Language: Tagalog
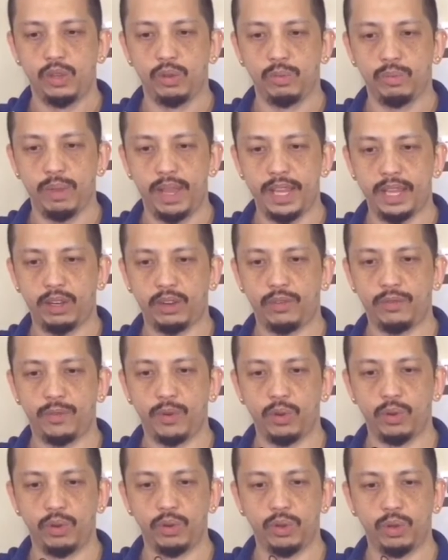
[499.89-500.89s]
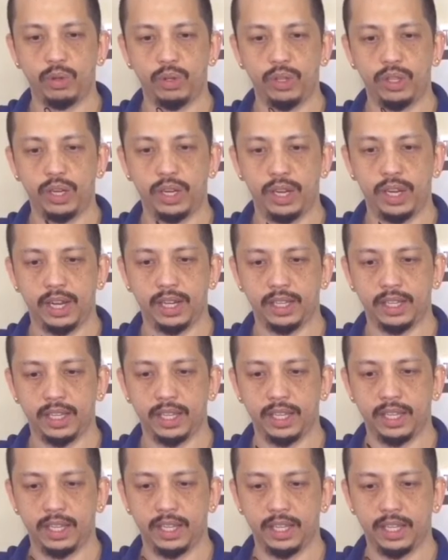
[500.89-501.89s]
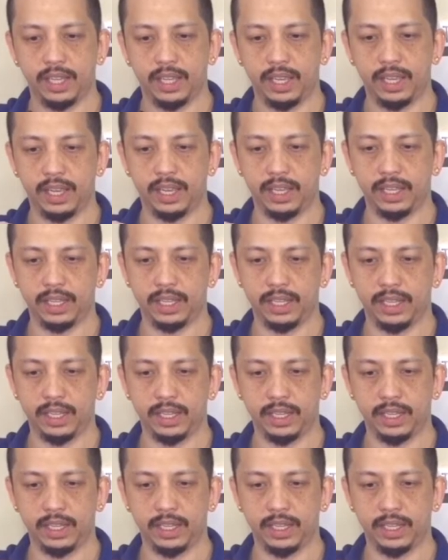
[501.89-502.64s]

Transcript: Yung microphone holder natin. Ayan.